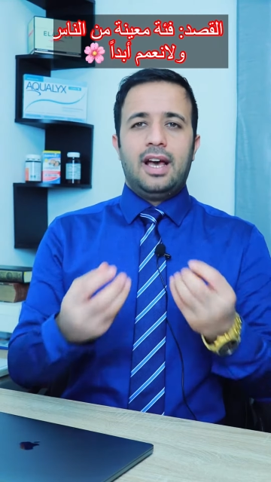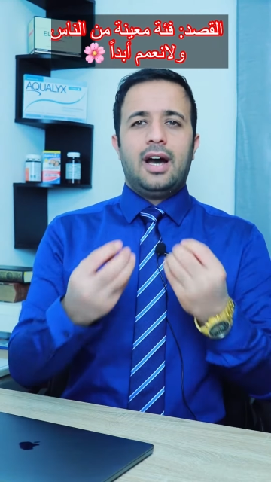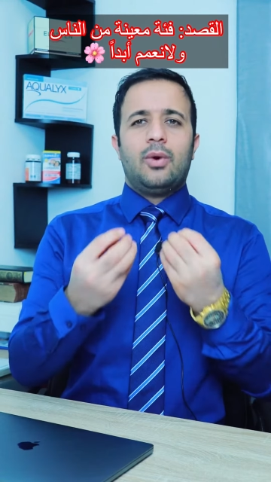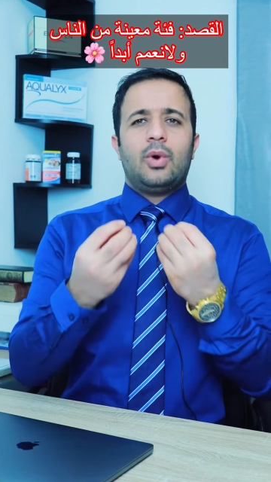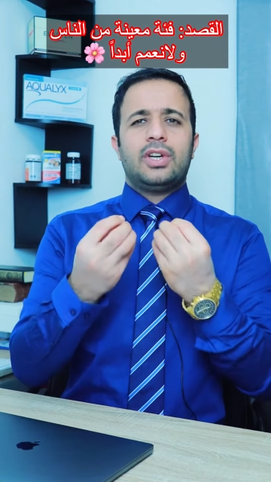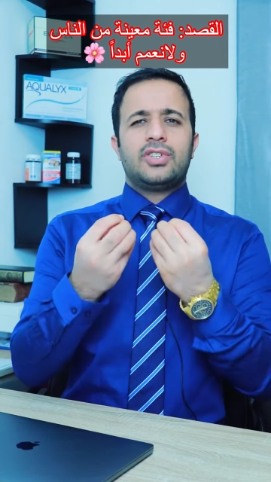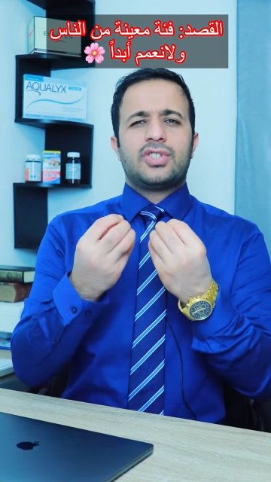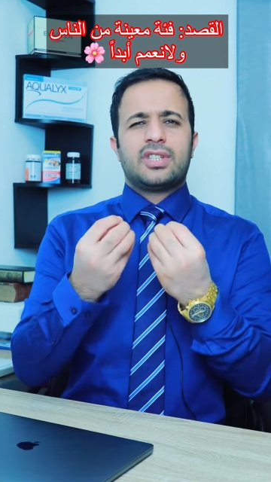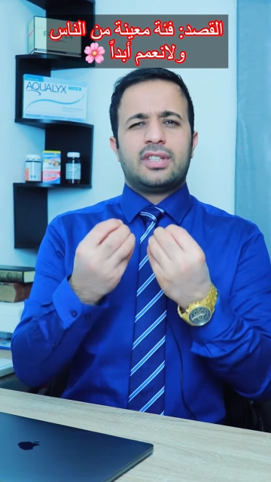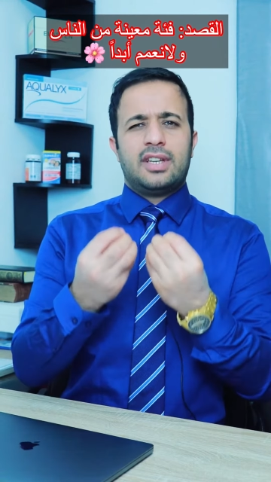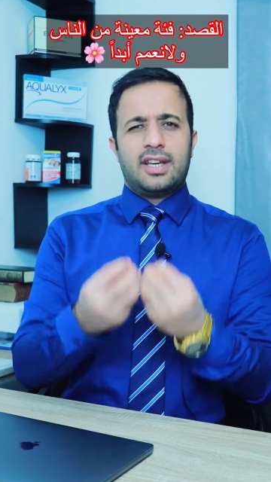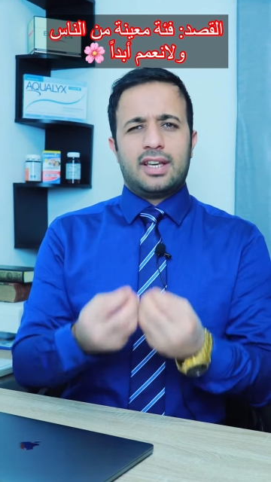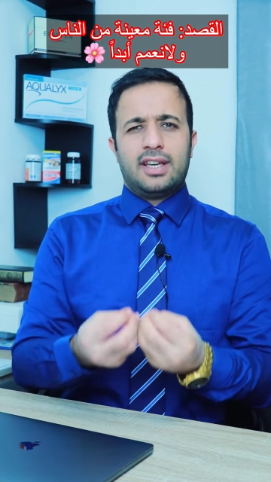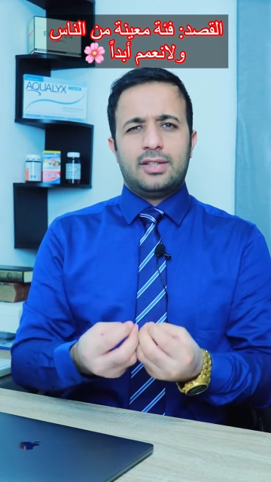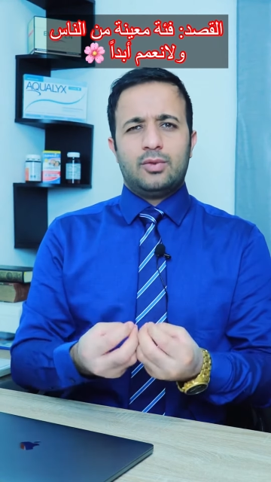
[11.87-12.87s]
أو عيشة
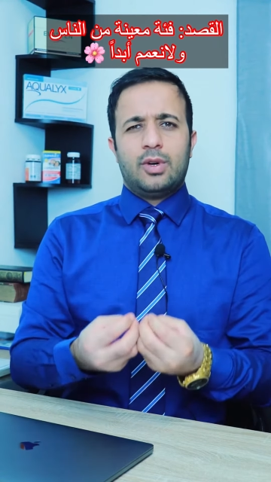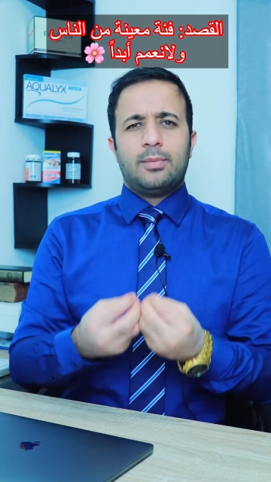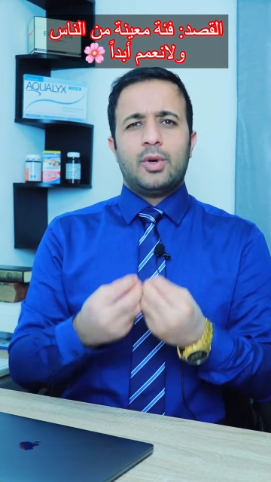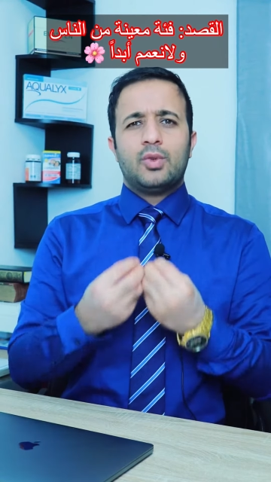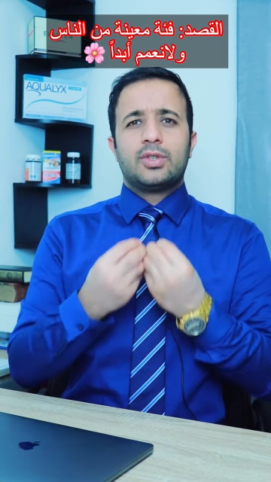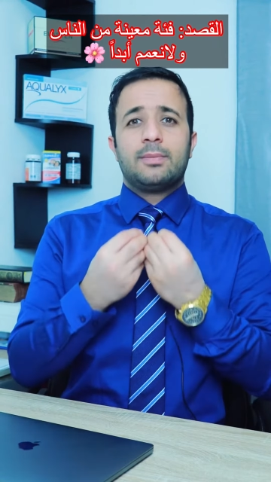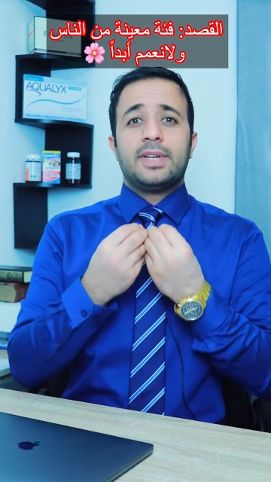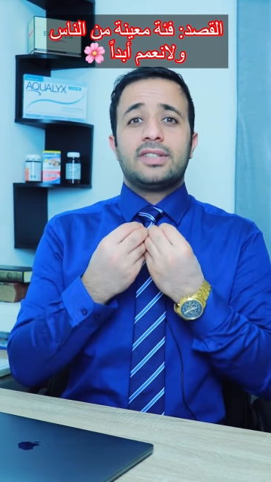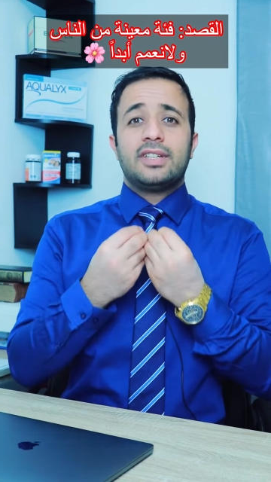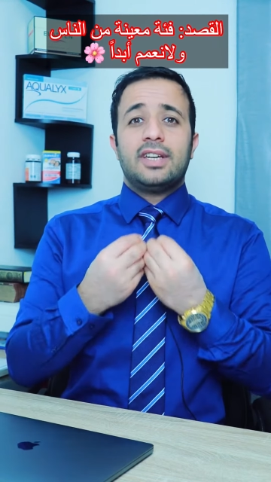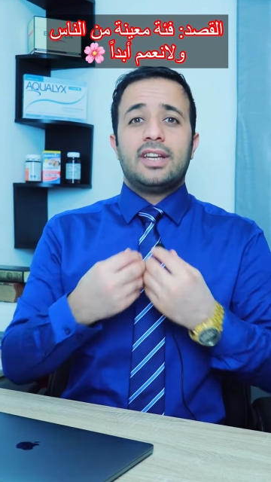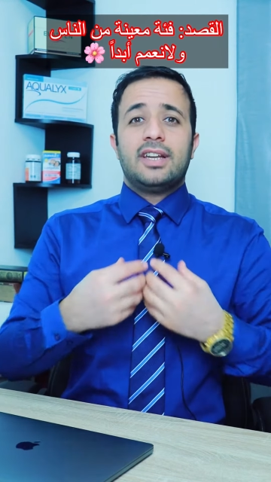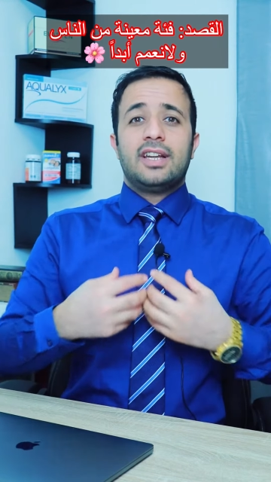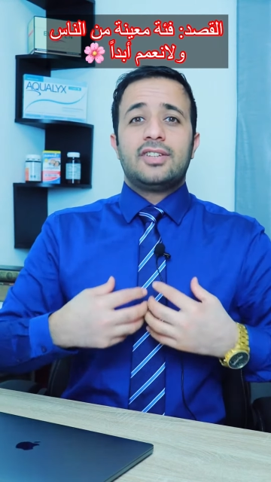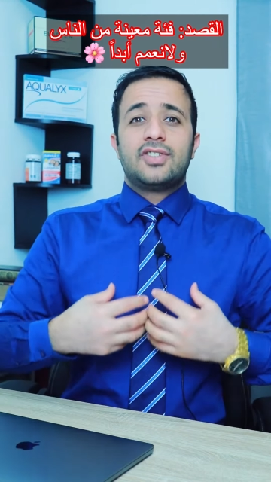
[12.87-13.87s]
نكد وموت
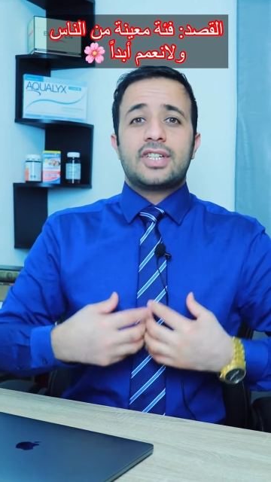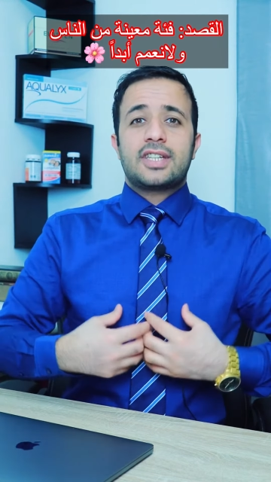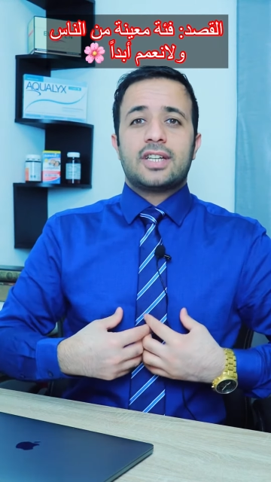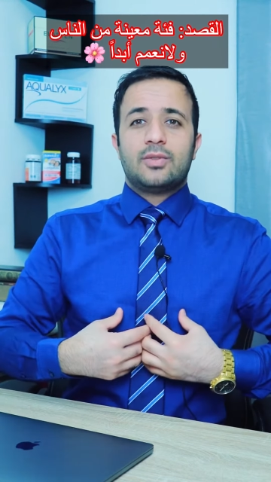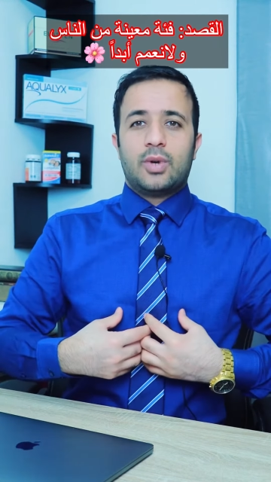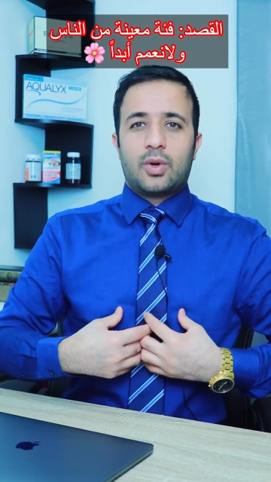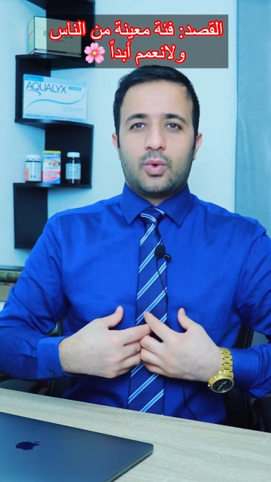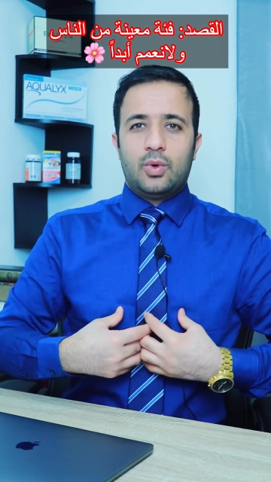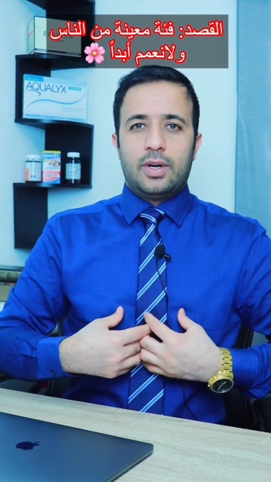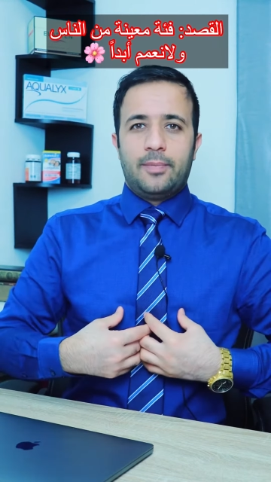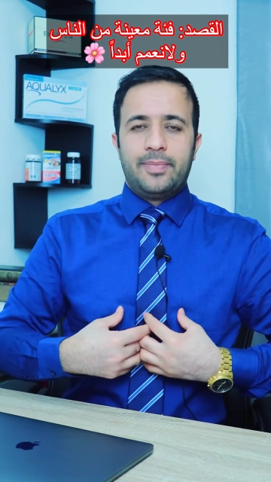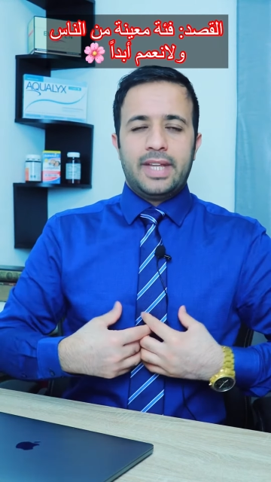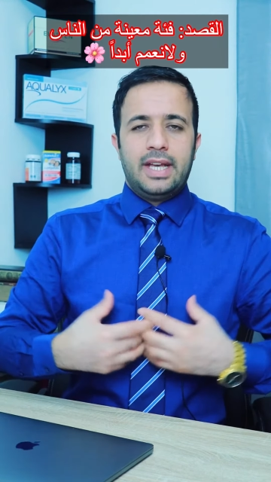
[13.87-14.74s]
بطيء للجسد والروح